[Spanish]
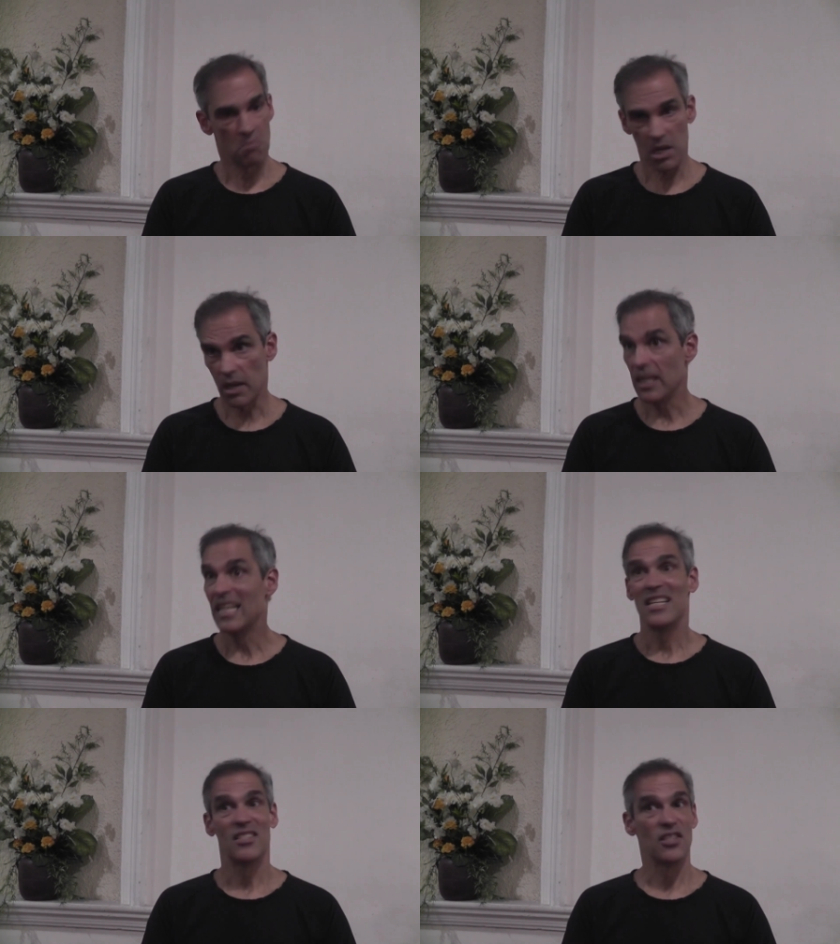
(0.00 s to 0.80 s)
bien.
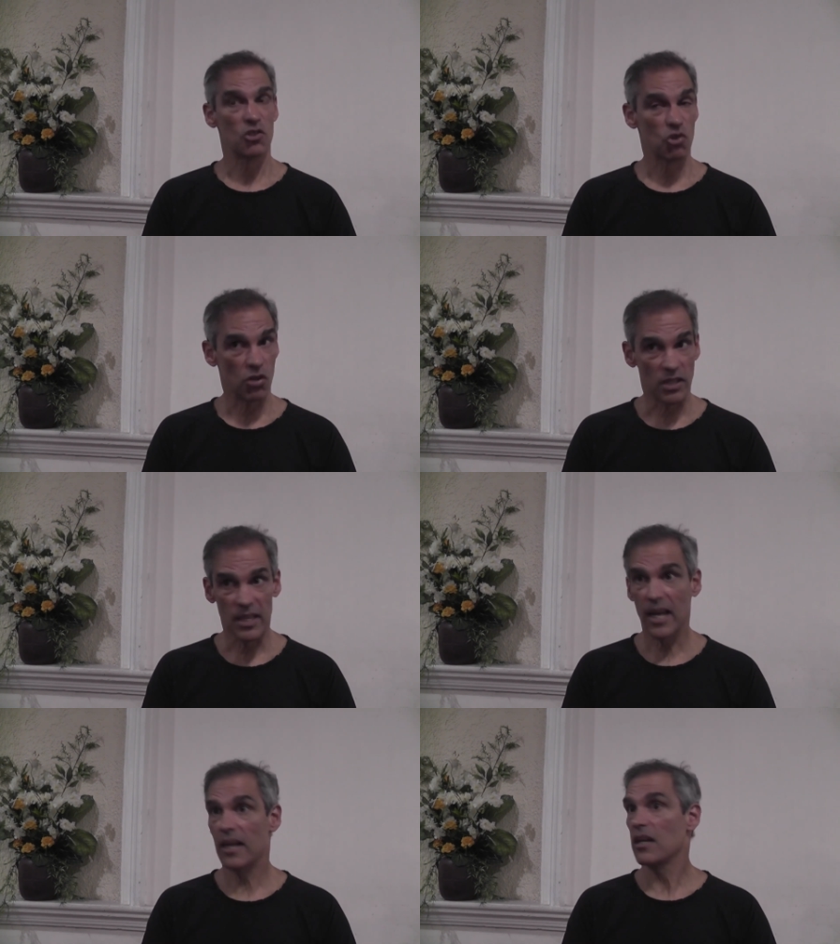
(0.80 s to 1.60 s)
Si
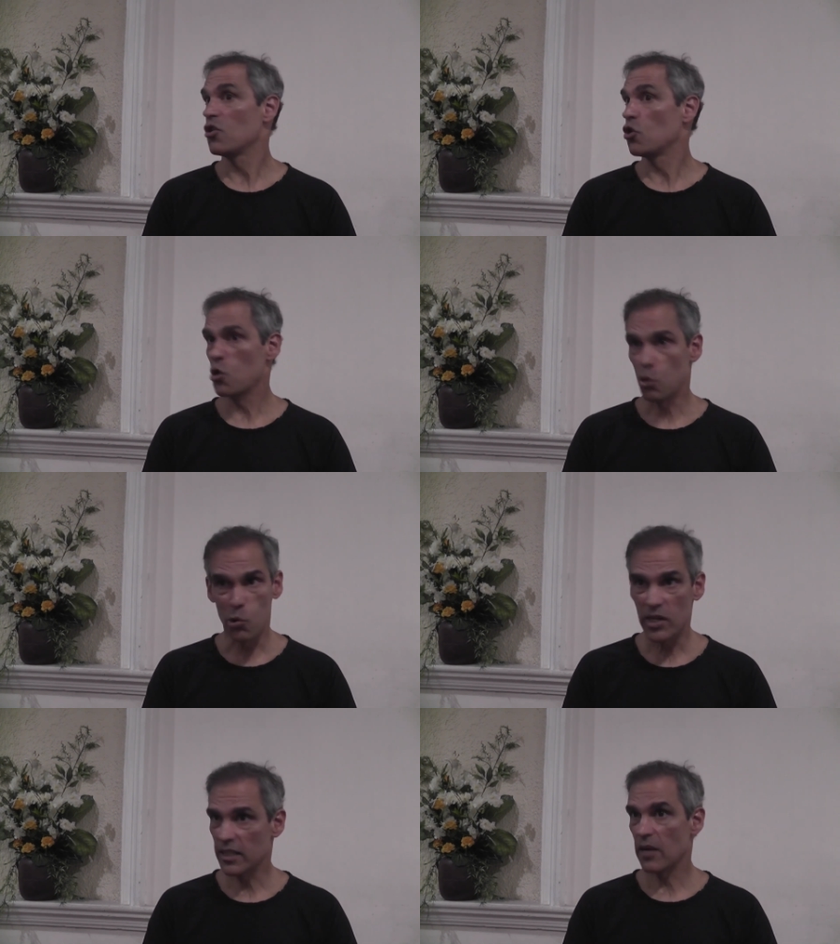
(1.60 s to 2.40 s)
soltar no
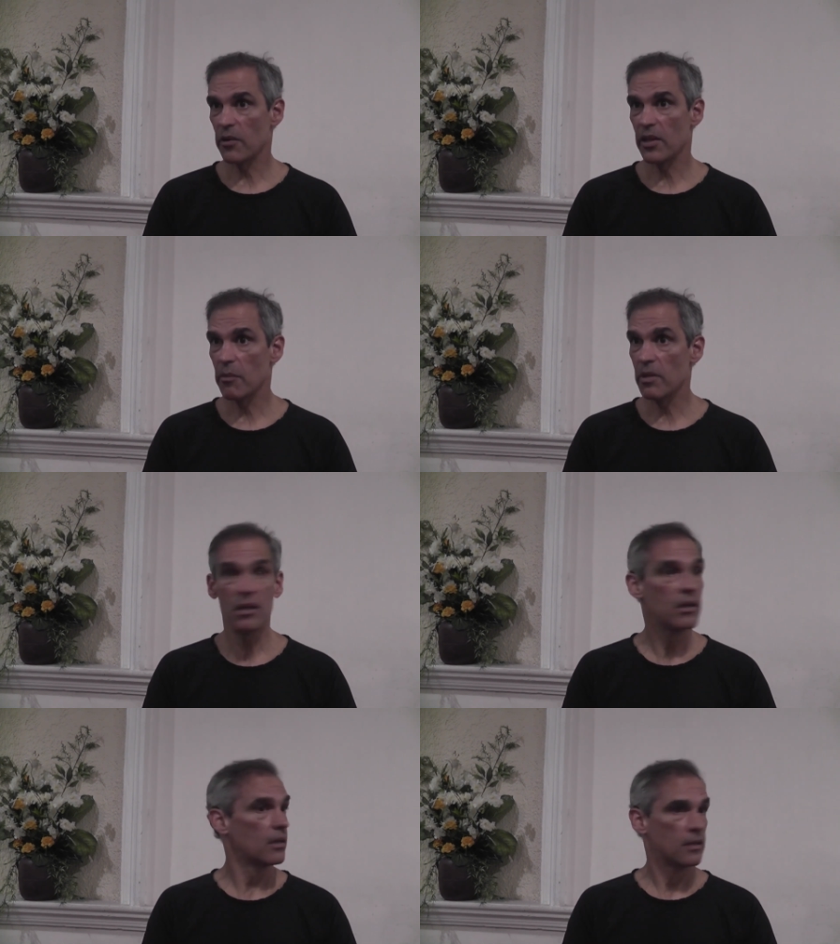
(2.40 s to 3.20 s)
ocurre a través de
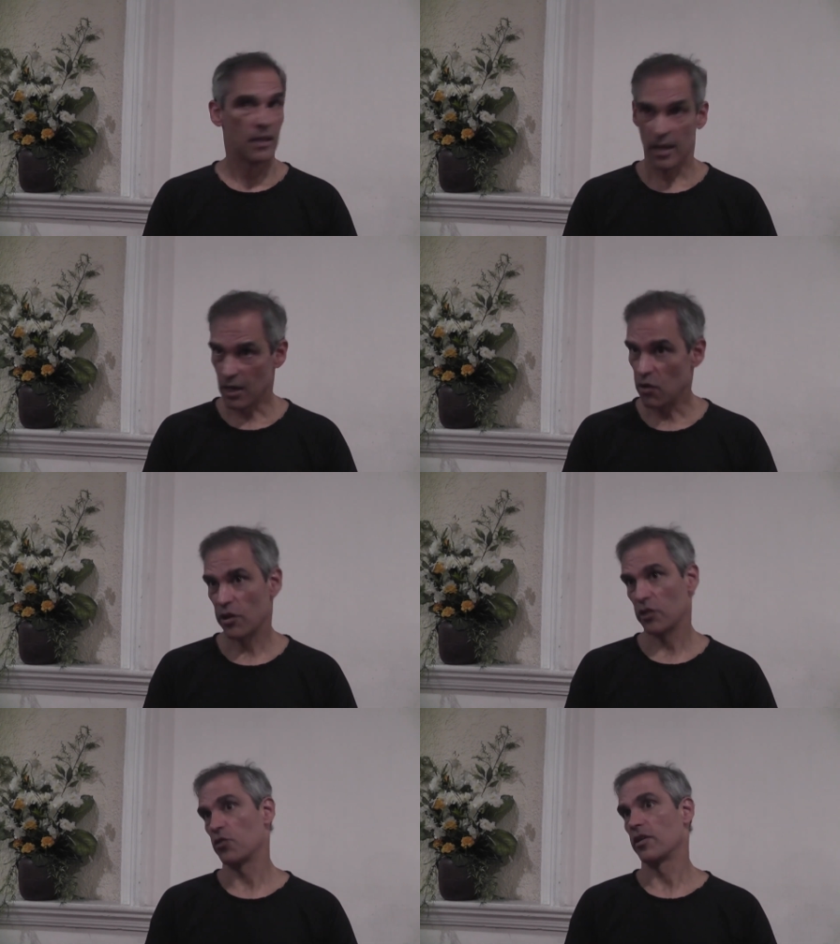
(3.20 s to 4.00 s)
mí, es
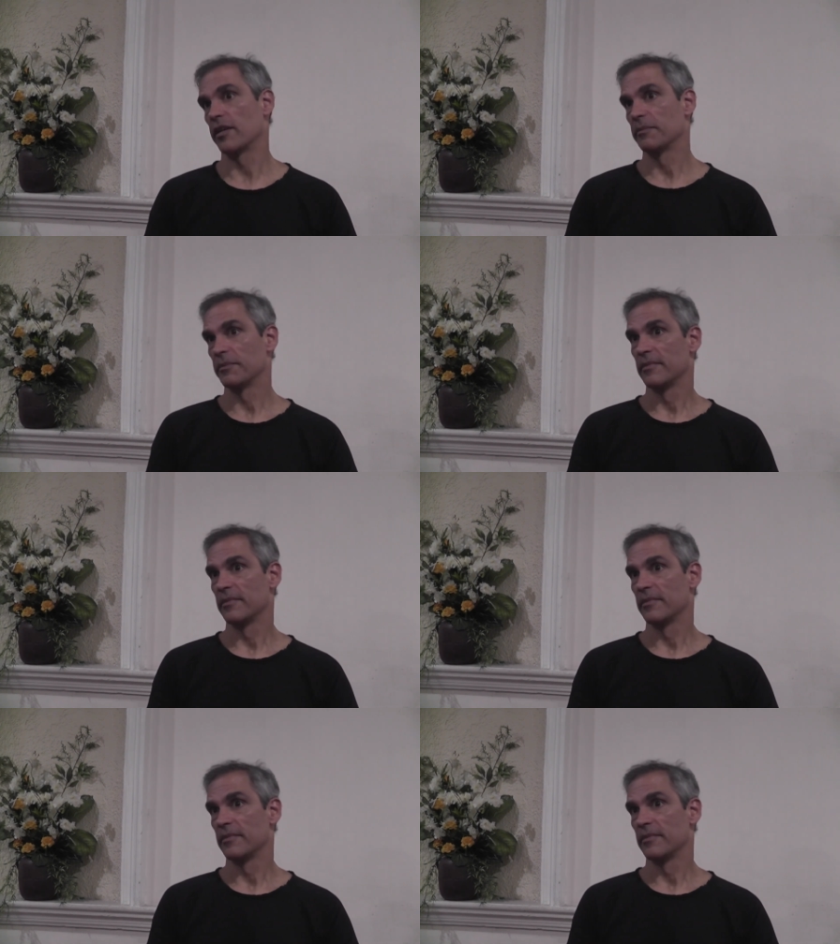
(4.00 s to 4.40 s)
lo que toca.